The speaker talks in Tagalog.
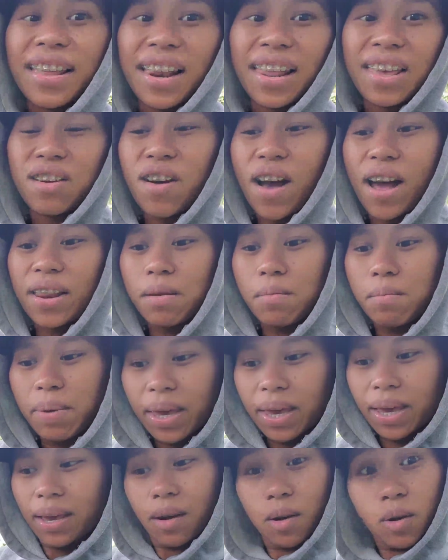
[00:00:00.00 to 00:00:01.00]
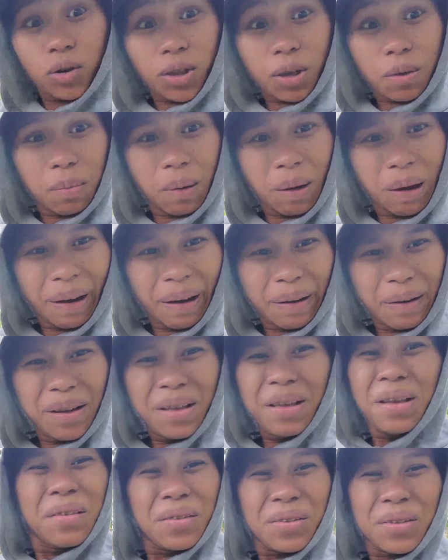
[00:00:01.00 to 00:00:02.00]
nila yung honeybee. O, di ba?
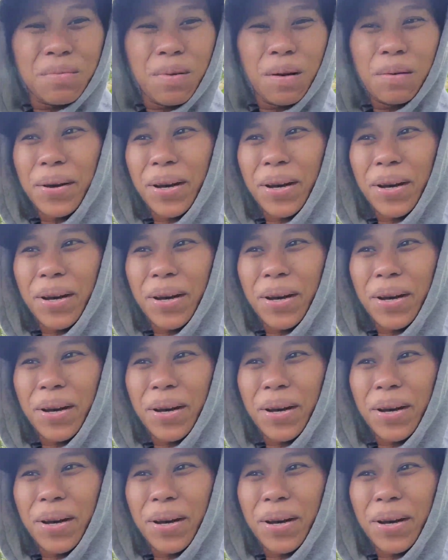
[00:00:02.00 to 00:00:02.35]
Di ba